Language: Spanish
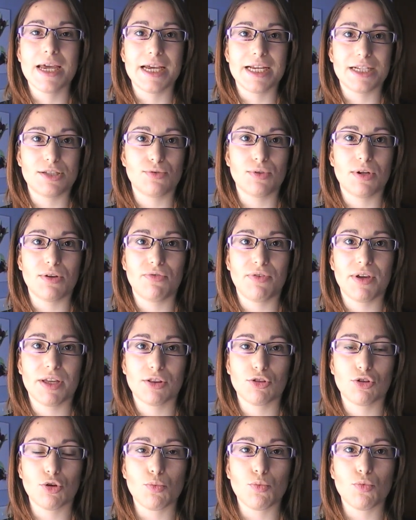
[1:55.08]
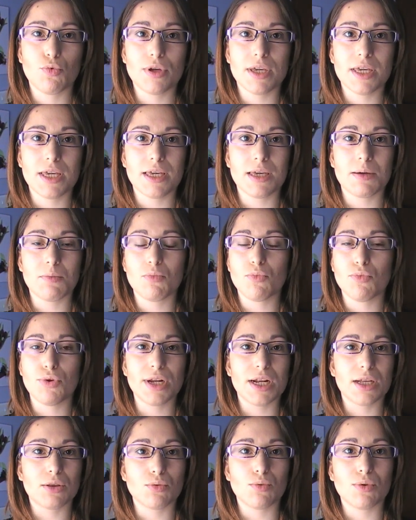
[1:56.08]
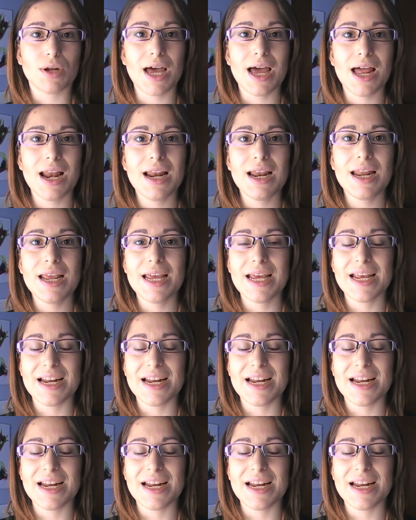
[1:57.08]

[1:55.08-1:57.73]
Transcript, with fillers: es un efecto muy, muy natural,